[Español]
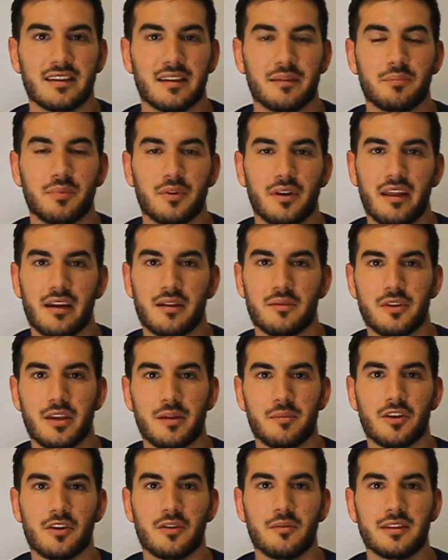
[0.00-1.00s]
Esa temporada,
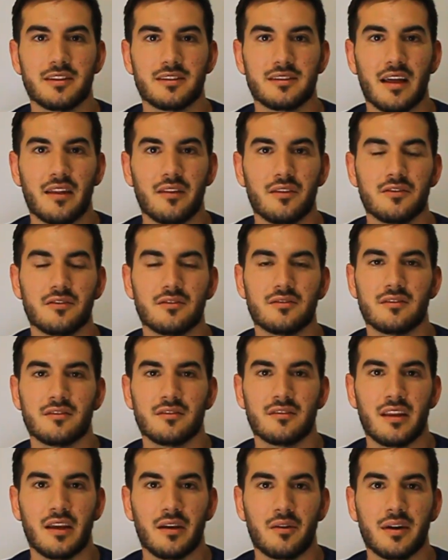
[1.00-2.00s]
como ya hemos
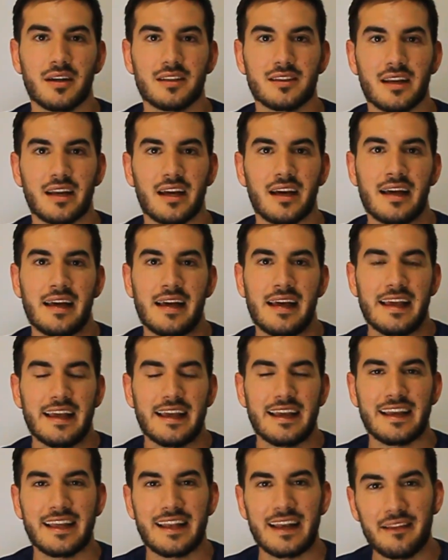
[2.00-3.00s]
comentado, dejó atrás
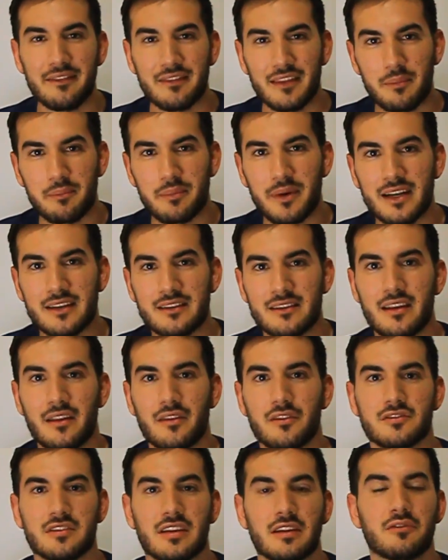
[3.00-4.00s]
grandes
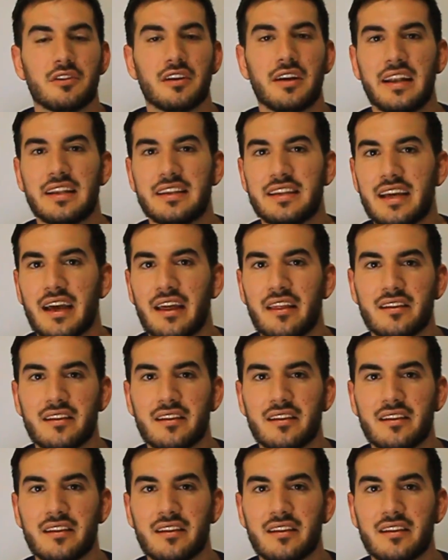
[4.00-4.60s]
partidos, tanto en el